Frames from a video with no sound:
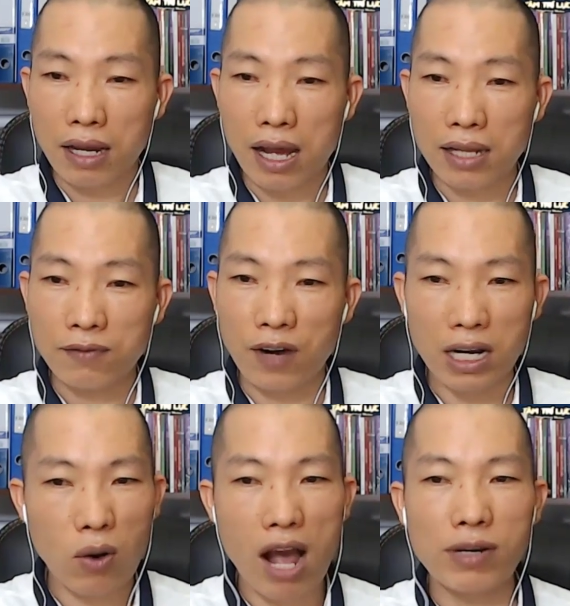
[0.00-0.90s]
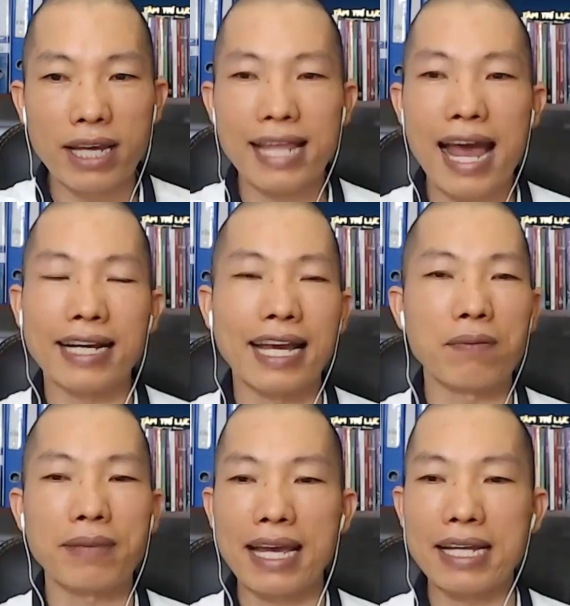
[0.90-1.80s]
À, với khoa học hiện đại ngày
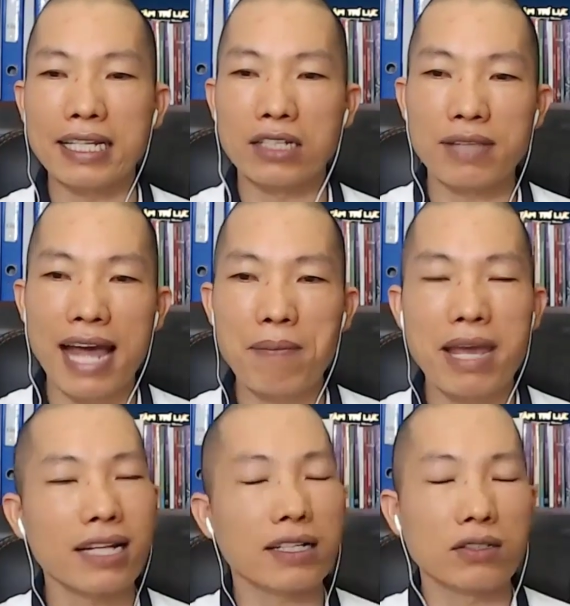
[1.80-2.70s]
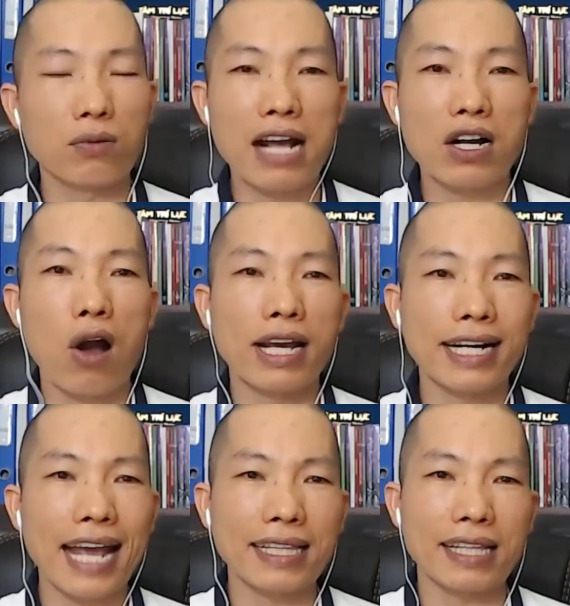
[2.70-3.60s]
hôm nay thì chúng ta biết, chúng ta có
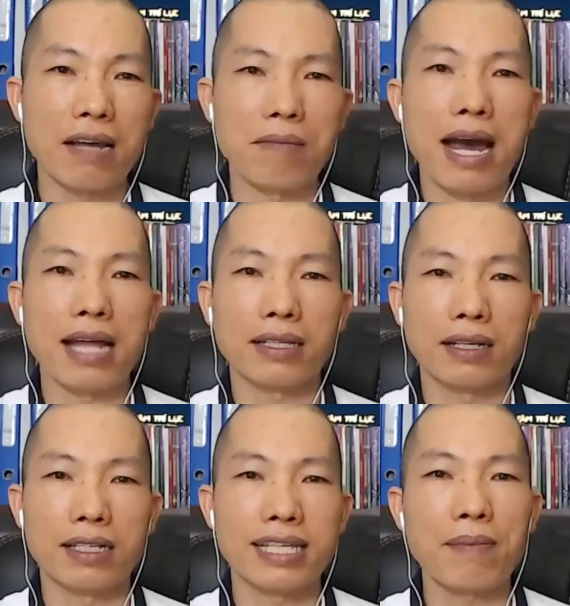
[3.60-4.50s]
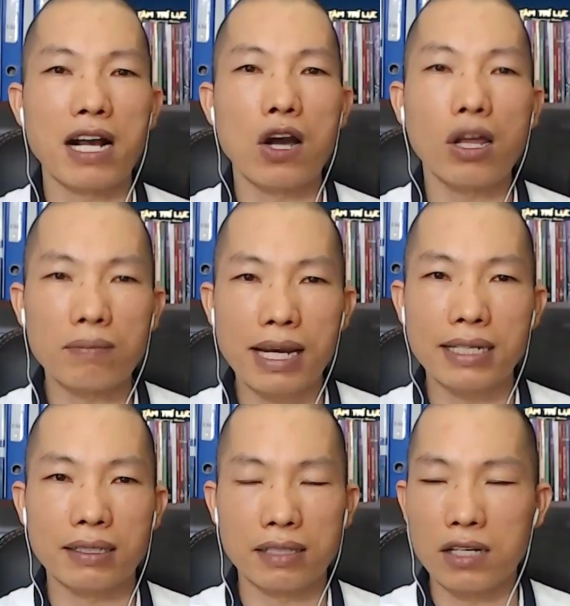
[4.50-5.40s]
cái cách để mà xem là con
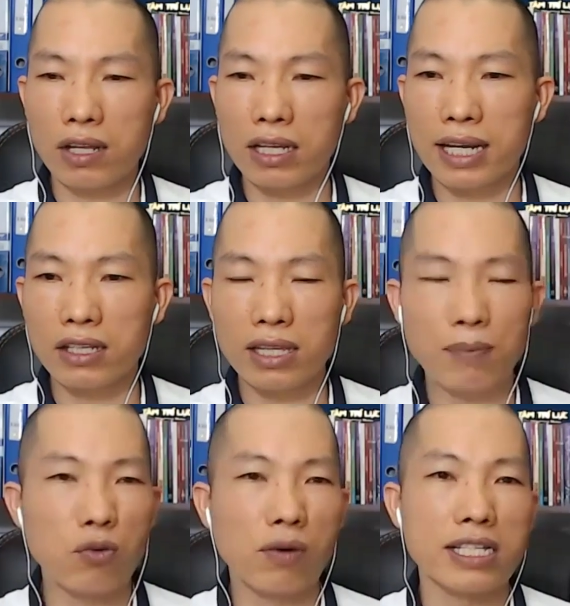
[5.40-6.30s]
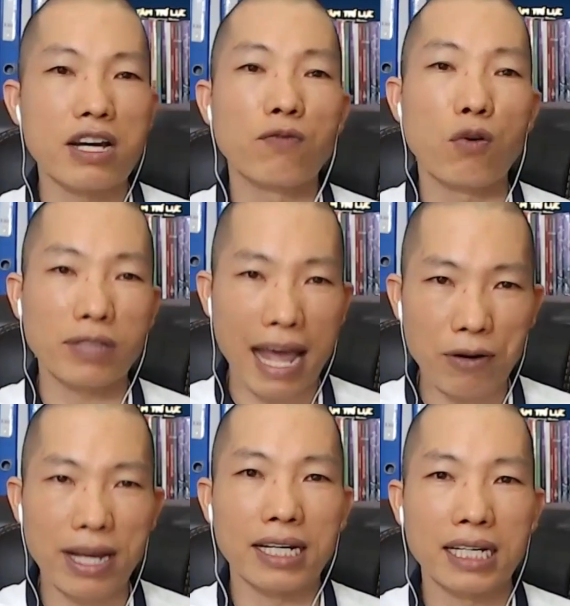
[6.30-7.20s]
mình neuron thần kinh nó tập trung ở nhiều vùng
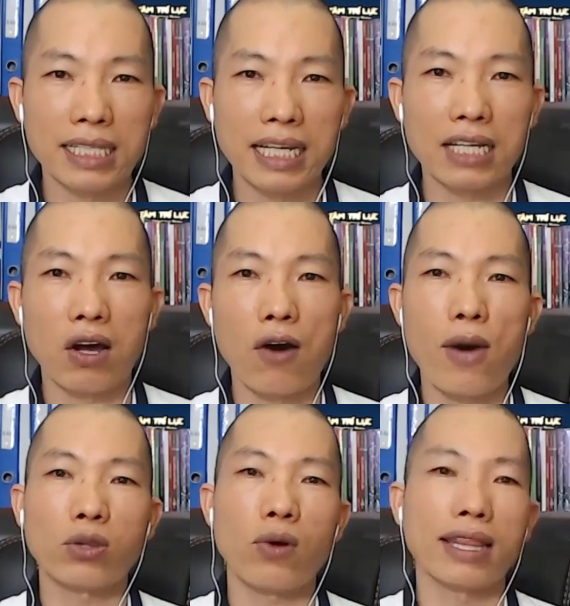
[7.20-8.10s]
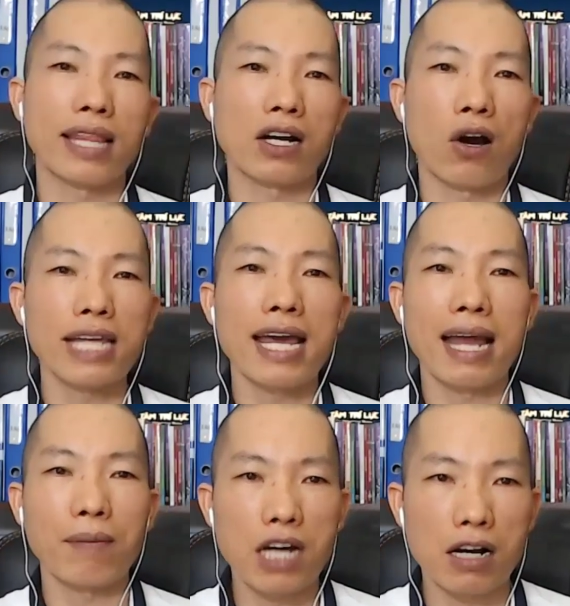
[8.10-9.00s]
nào ha. Thì cái đó hoàn toàn là có thể
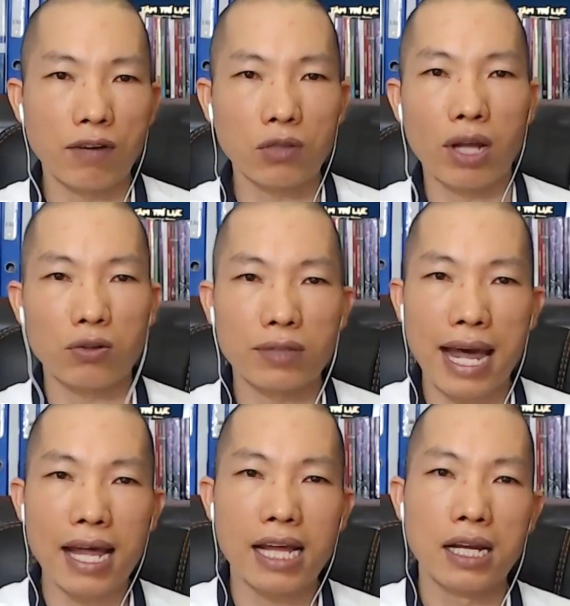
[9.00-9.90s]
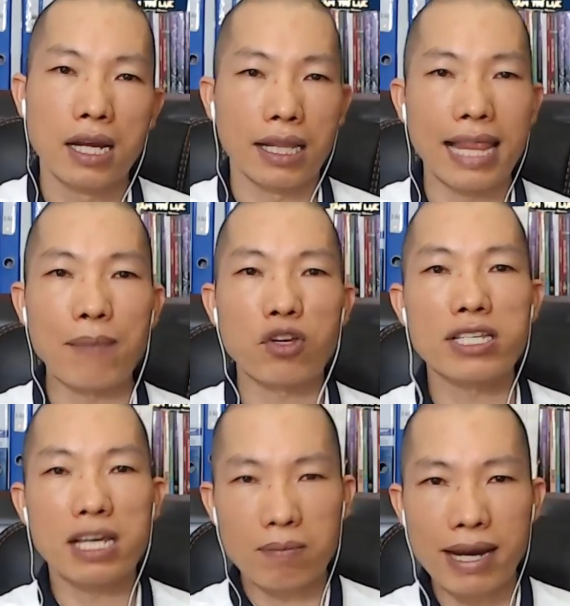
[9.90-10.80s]
làm được, và Thuận cũng đã làm cho
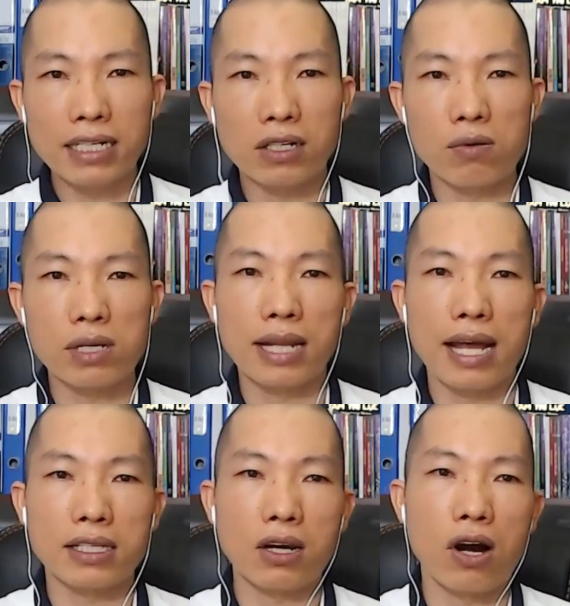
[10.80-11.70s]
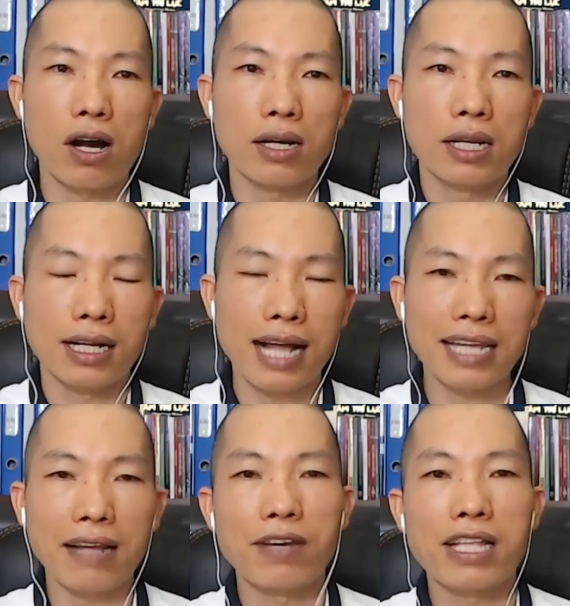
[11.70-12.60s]
chính mình cũng như là cho
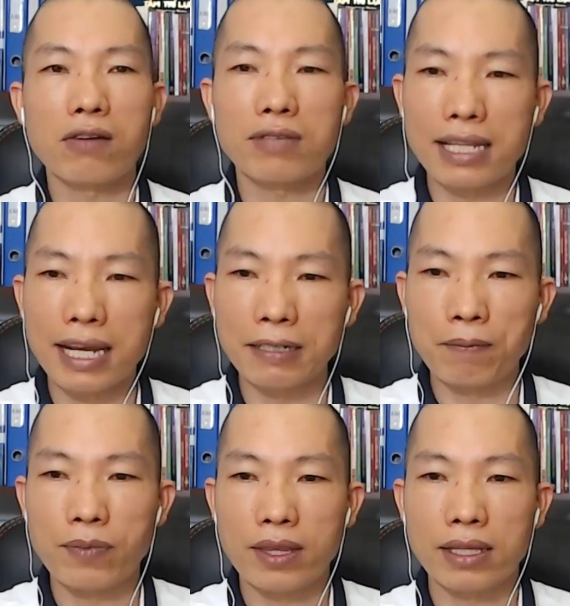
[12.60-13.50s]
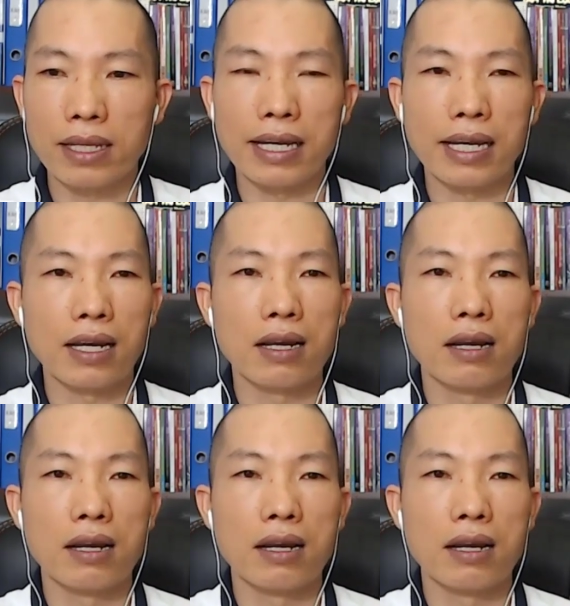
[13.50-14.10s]
các thành viên trong gia đình. Thì